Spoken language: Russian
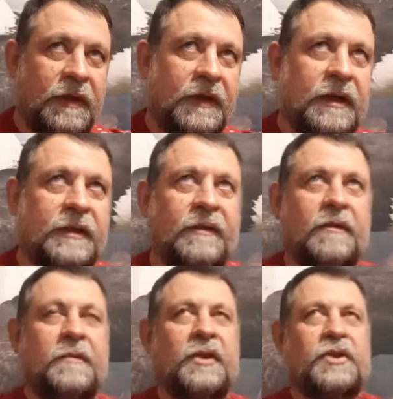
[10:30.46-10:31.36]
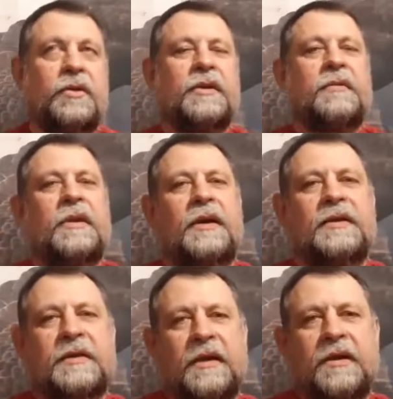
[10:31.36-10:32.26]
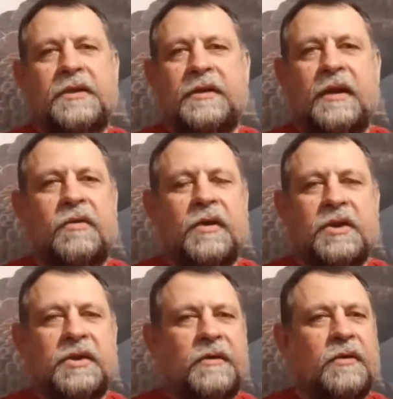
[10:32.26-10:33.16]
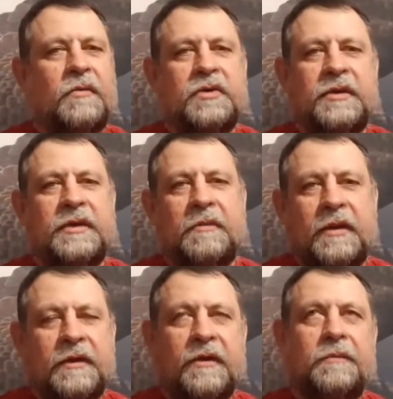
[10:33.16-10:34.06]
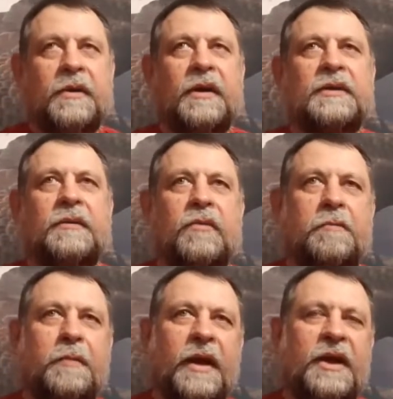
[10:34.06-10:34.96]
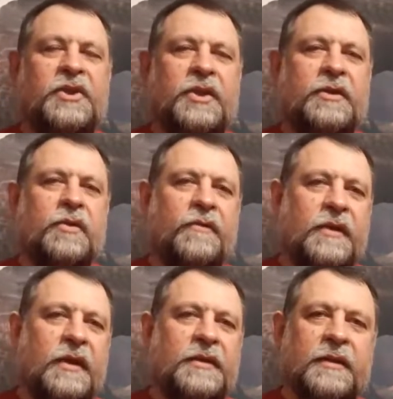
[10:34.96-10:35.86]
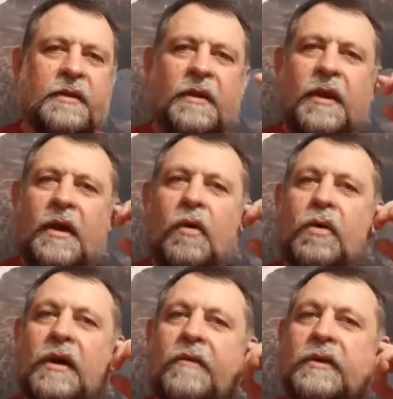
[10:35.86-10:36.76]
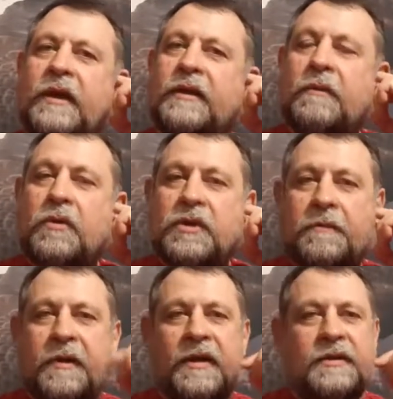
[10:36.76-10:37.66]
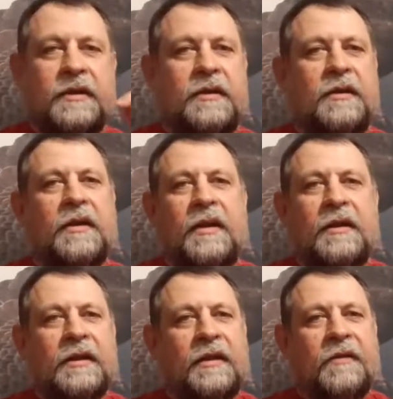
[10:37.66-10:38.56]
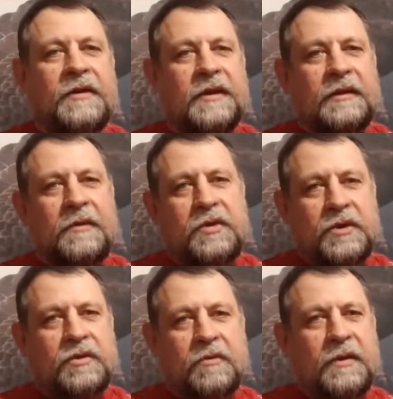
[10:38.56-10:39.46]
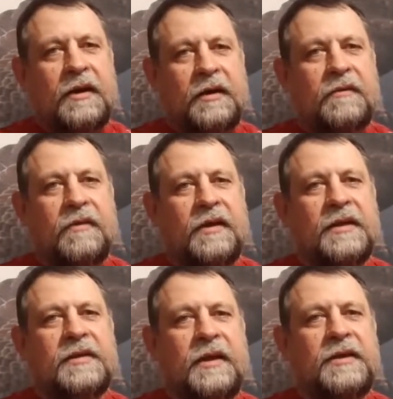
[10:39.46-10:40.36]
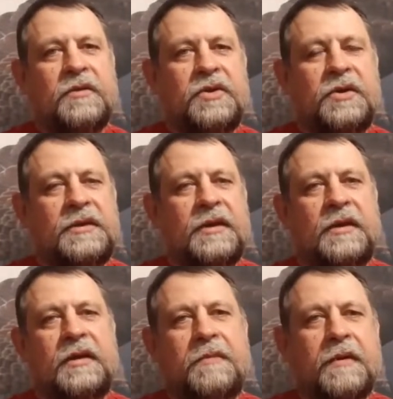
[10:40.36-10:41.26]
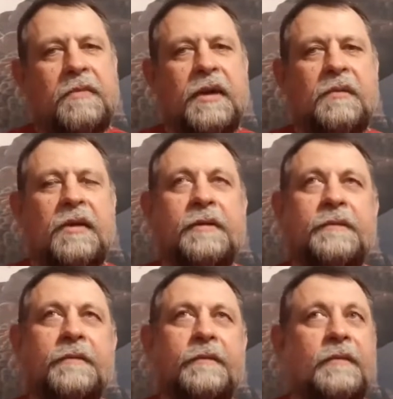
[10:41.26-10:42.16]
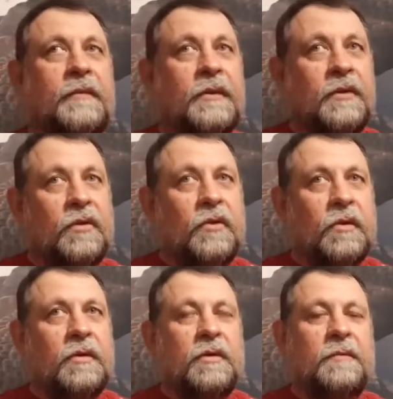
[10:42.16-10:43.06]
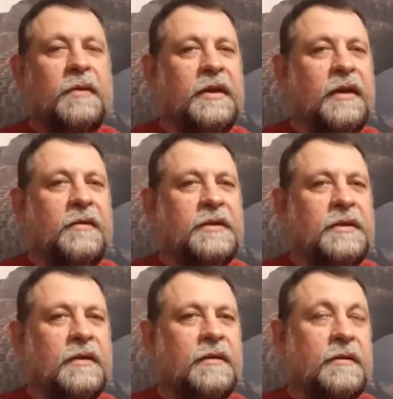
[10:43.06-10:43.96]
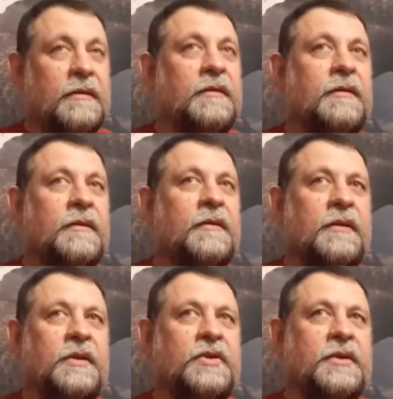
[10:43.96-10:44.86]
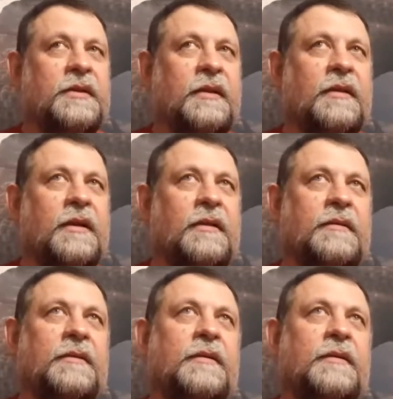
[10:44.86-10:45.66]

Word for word: и когда вы начнете молиться, я не знаю, у каждого оно может срабатывать по-разному. 5 часов, 10. У кого-то это может произойти на 20 часу молитвы, если есть очень сильные проблемы. То появится нечистота.